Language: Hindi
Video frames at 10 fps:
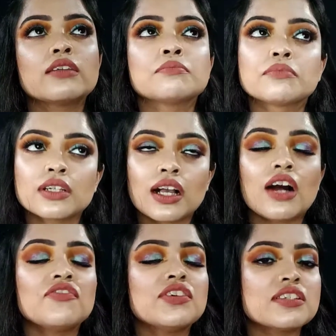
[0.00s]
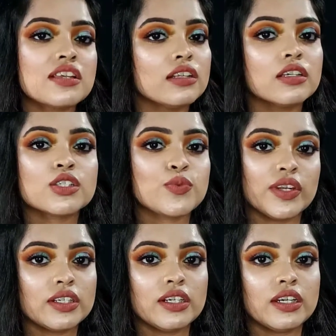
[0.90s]
एंड काफ़ी ज़्यादा
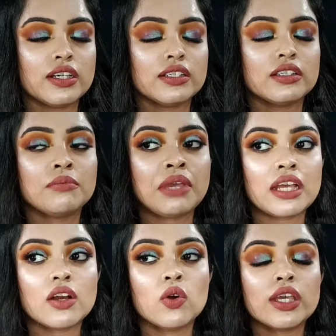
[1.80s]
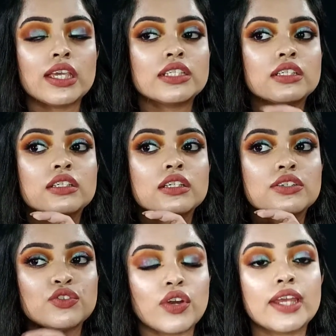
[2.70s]
स्वेट क्रिएट करती है मैं कहूँगी कि
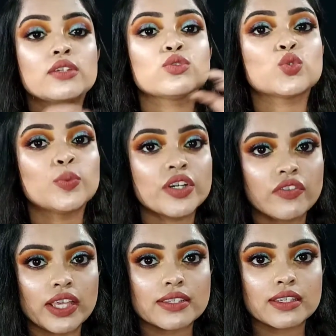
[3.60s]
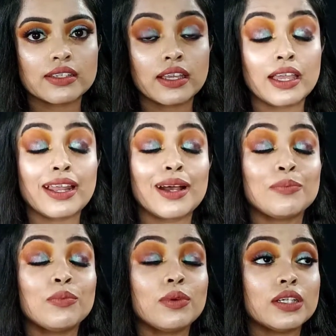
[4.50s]
जिनकी ड्राई टू सुपर ड्राई स्किन है एंड
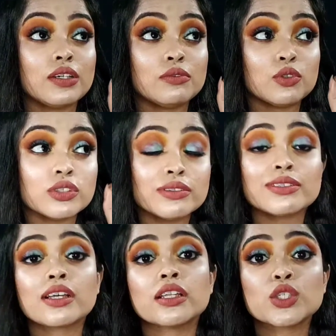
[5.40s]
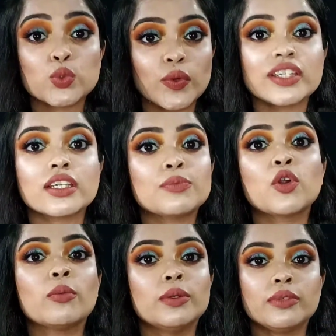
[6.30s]
आप भी उतनी ज़्यादा स्वेट की
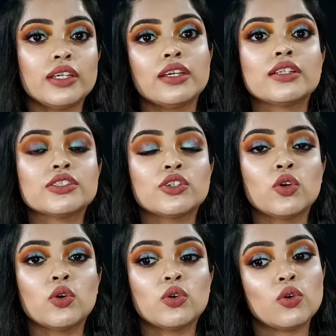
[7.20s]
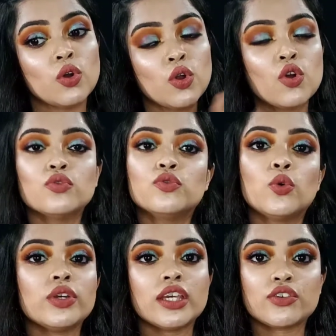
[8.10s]
प्रॉब्लम नहीं है ना जिन लोगों को
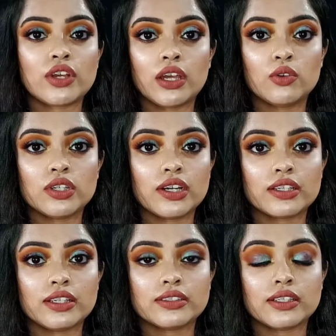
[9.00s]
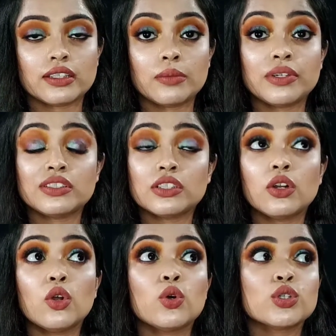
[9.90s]
वो ये ट्राई आउट करके देख सकते हैं बट
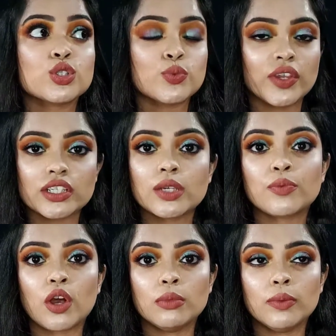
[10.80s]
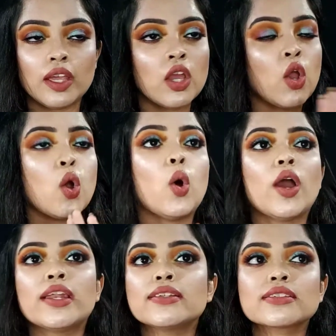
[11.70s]
जिन लोगों को स्वेट की प्रॉब्लम है
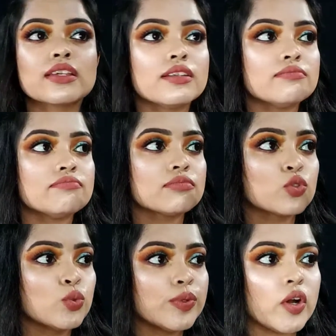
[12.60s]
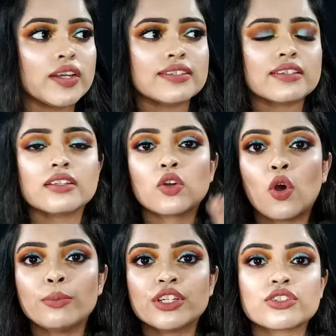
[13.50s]
ऑयली स्किन सुपर ऑयली स्किन
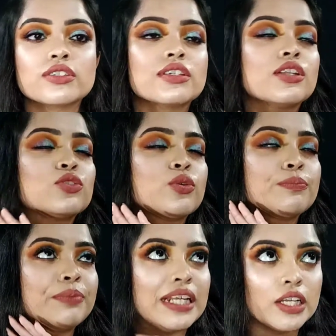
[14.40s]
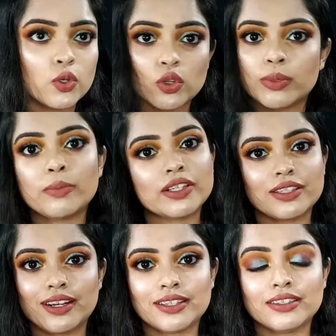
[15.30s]
कॉम्बिनेशन स्किन तो बिल्कुल भी
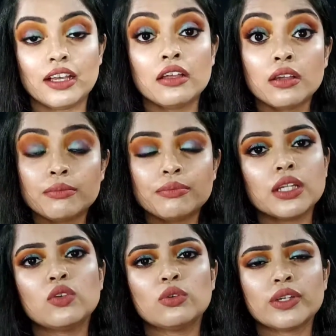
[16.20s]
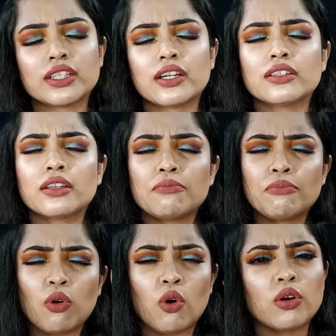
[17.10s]
मत खरीदना बिल्कुल मत खरीदना
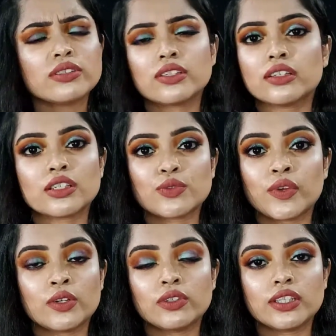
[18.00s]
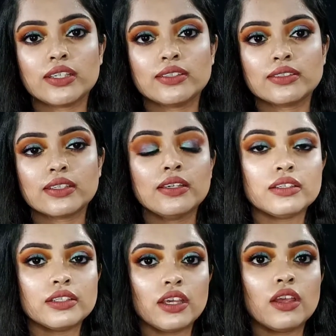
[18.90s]
बहुत ज़्यादा स्वेट होती है
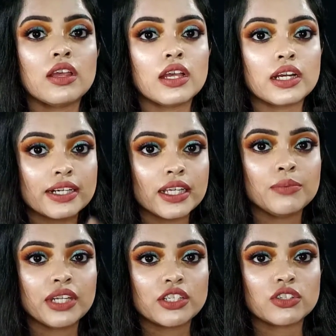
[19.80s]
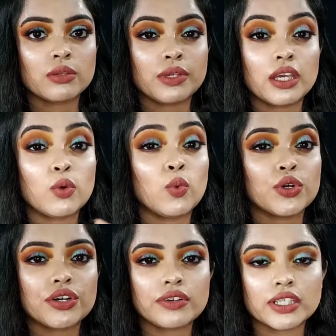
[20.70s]
इससे ये क्रीम टेक्सचर में है
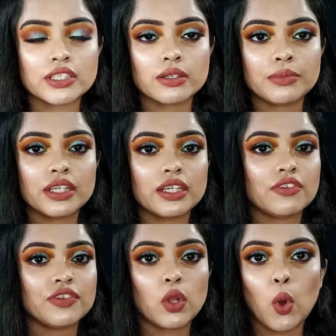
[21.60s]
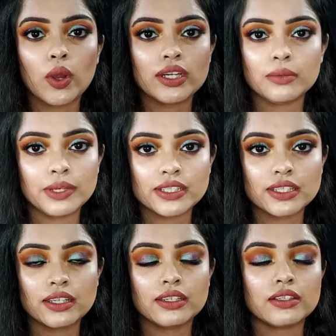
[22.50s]
वाटर टेक्सचर में या फिर ऑयल
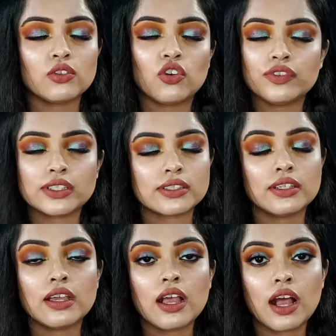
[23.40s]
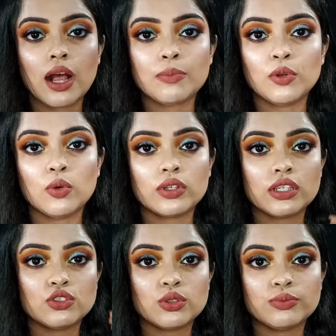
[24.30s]
बेस नहीं है तो ऑब्वियसली आप लोगों
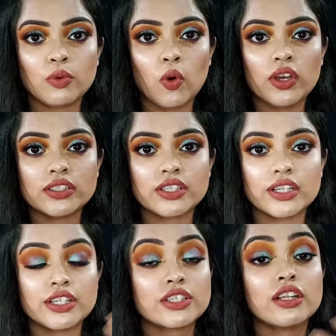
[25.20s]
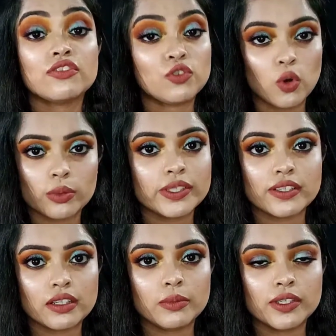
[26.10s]
की जो ऑयल सिक्रिएशन है वो और
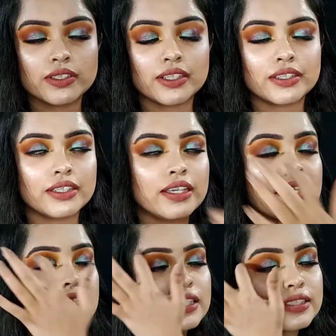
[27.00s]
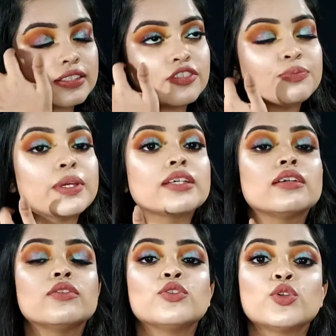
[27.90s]
भी ज़्यादा बढ़ सकती है सिर्फ
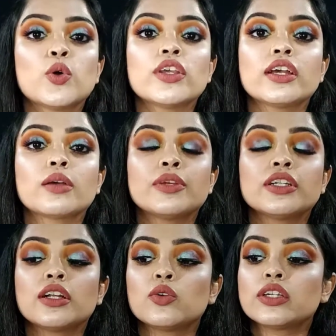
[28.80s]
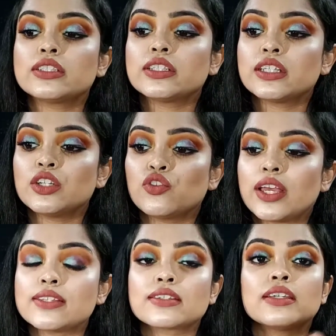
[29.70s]
मैं उनको ही रेकमेंड करूँगी जिनकी
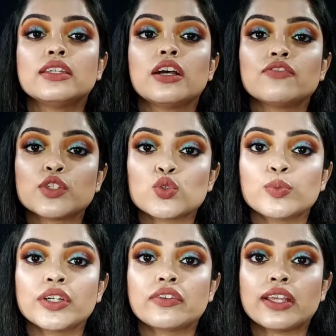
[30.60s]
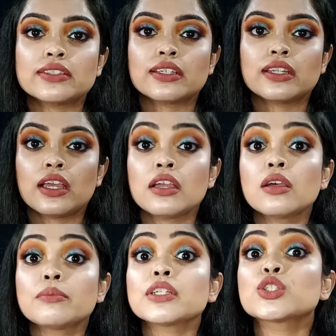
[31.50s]
ड्राई स्किन या फिर सुपर ड्राई स्किन है
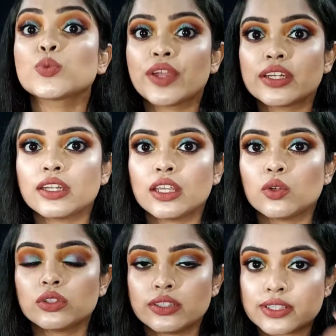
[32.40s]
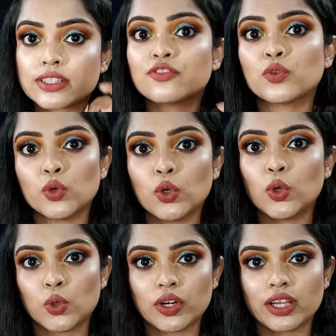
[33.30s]
बट स्वेट नहीं होती है सिर्फ उन
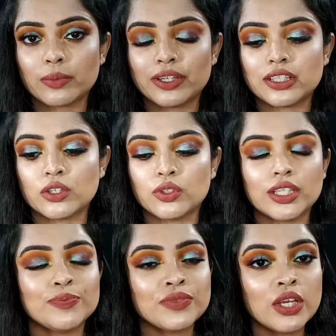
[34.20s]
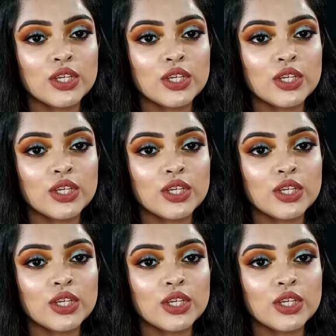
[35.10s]
लोगों को रेकमेंड करूँगी